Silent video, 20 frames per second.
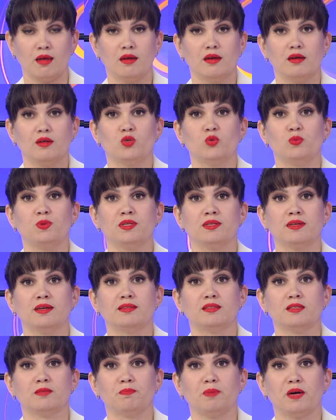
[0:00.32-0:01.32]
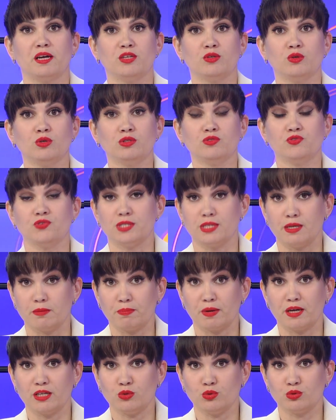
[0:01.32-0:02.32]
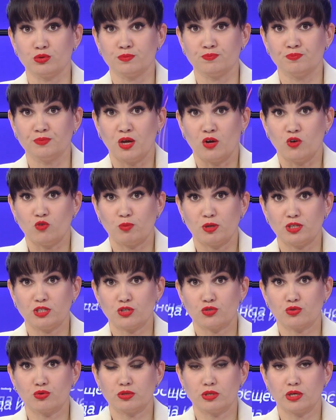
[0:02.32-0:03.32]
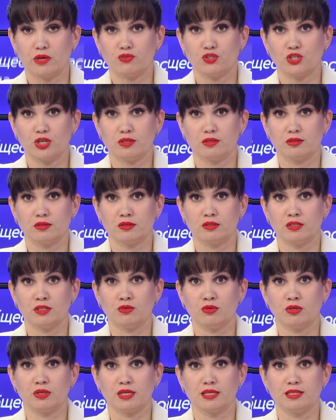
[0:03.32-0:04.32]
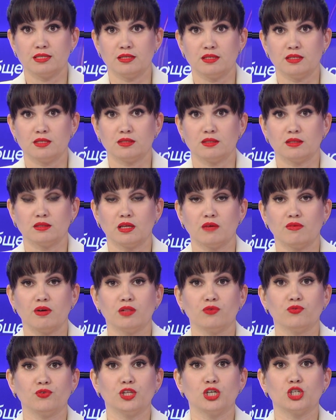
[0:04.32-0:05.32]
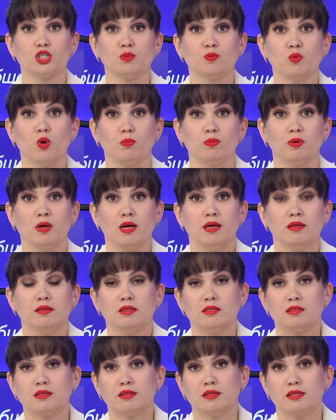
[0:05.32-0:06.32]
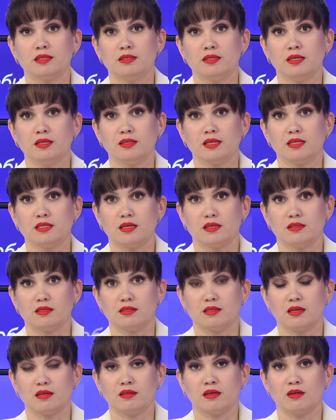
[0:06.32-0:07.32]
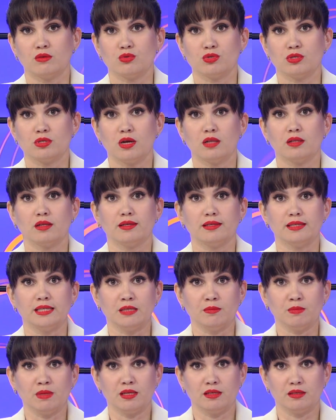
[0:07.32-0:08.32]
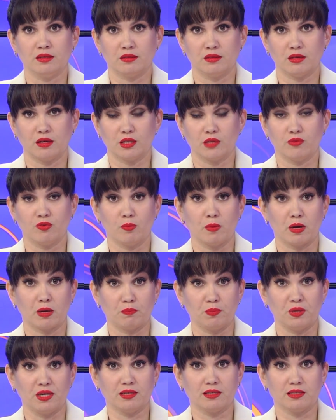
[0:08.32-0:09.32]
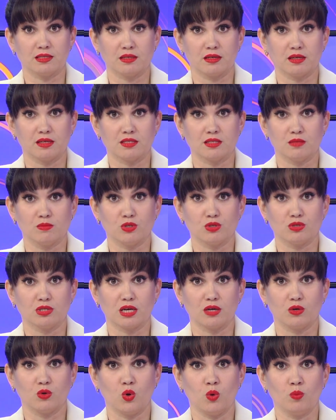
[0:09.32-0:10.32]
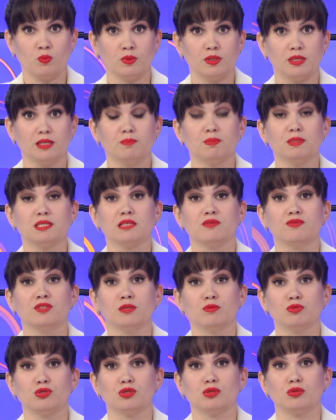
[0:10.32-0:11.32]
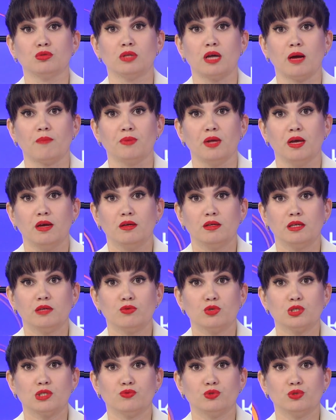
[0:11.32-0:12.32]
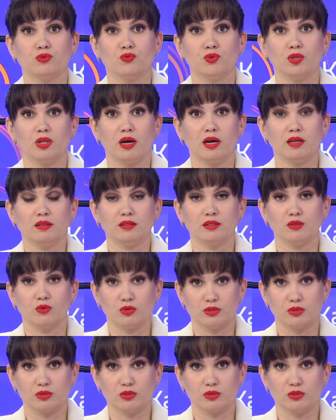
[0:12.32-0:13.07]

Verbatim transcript: Губернатор поет, все поют. В поддержку кировчанина, героя России, стартовал флешмоб. Несколько дней назад страна узнала имя легендарного морпеха с красным рюкзаком и позывным «Струна». Его зовут Влад, и он